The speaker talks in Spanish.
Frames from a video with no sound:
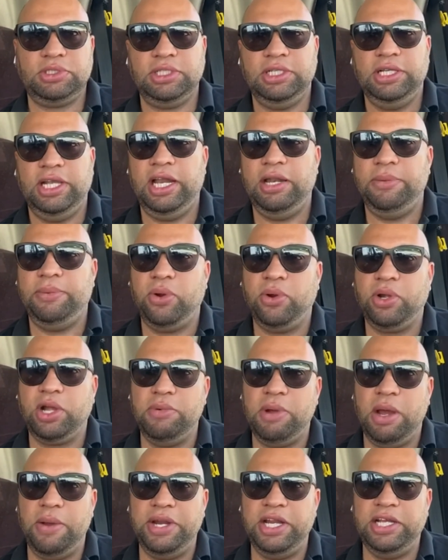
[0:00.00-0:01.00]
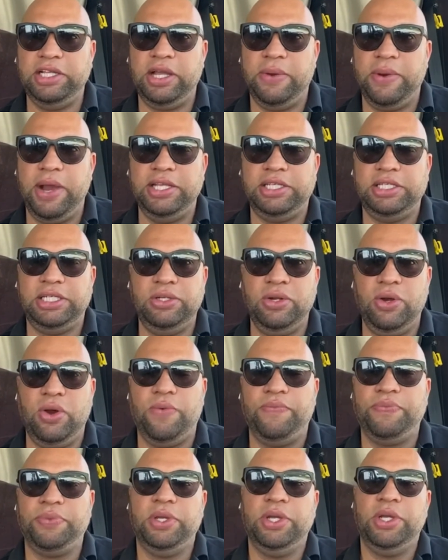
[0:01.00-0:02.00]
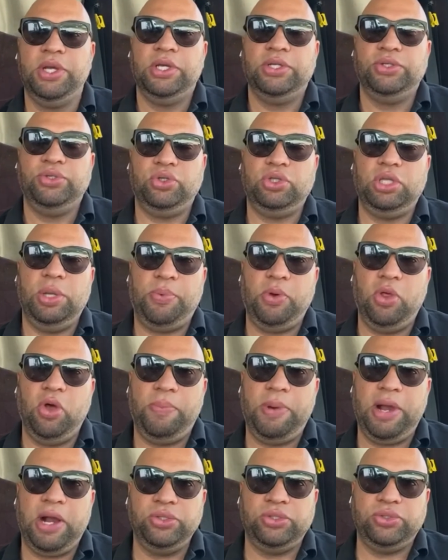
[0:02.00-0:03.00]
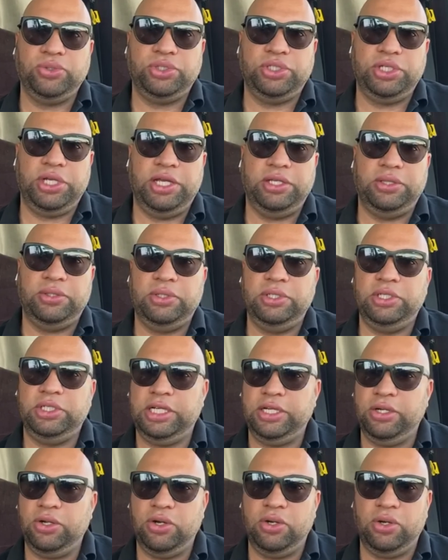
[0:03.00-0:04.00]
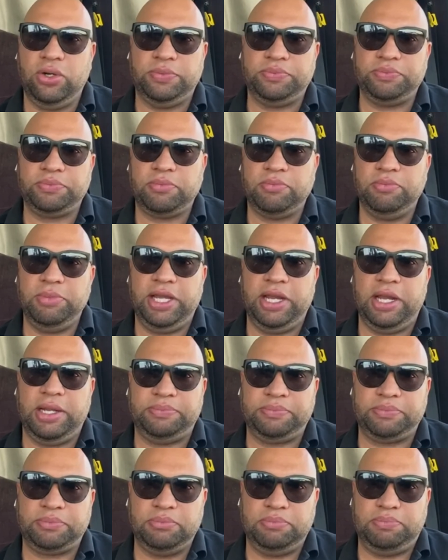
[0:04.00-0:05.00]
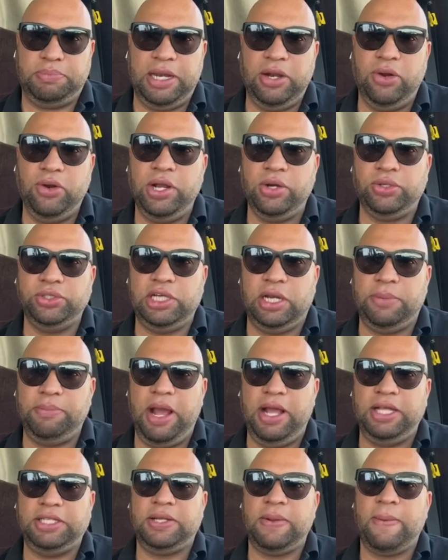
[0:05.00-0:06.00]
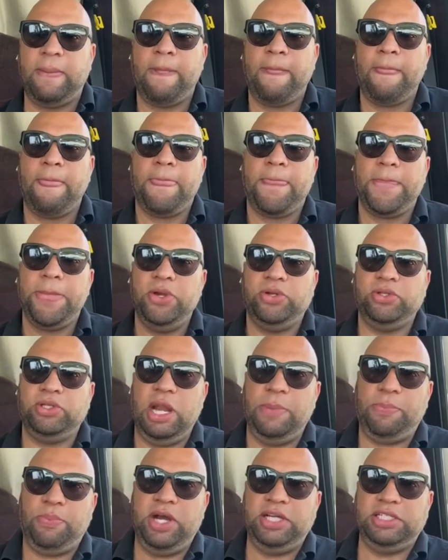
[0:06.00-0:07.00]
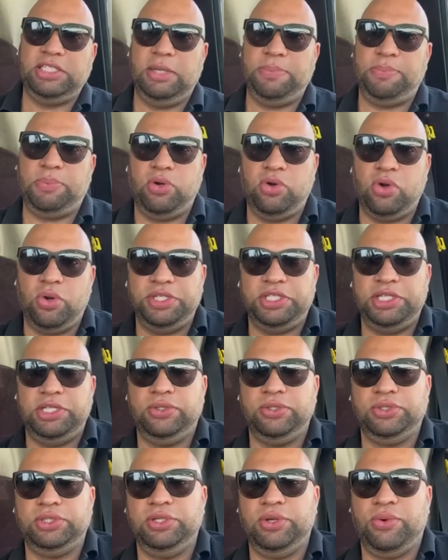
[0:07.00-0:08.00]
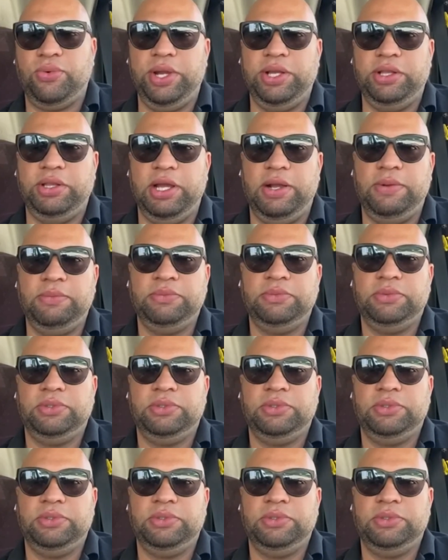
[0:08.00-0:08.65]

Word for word: El broker va a venir y te va a decir, no, yo te puedo pagar 800. Y dice, no, no, mira, para no negociar más, yo te la puedo hacer por 950.